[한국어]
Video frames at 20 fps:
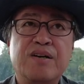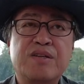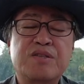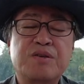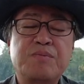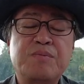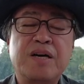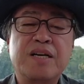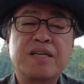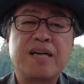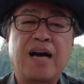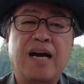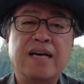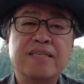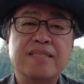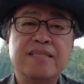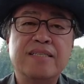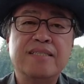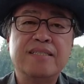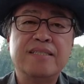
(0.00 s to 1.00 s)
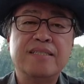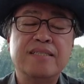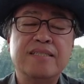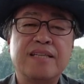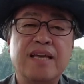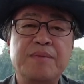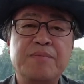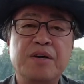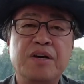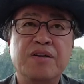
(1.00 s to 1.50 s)
정말 가을
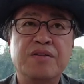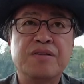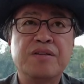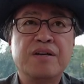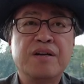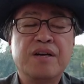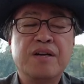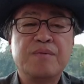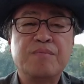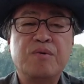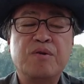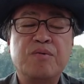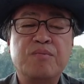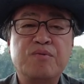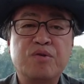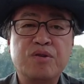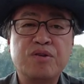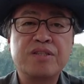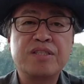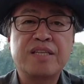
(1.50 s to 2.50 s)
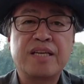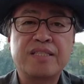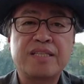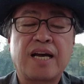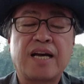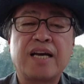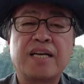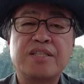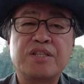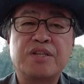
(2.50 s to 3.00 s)
되면 모든
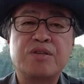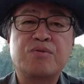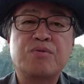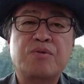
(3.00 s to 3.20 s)
사계절이